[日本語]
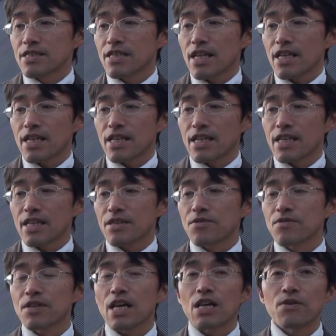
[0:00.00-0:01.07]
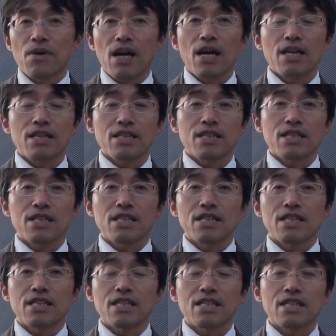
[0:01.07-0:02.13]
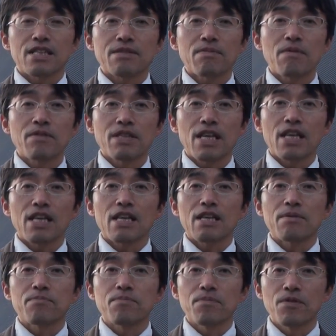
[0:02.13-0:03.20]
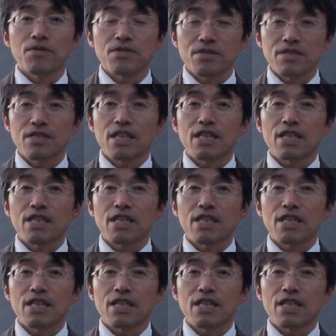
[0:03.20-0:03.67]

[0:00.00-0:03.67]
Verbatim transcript: で、え今回は、え今までも、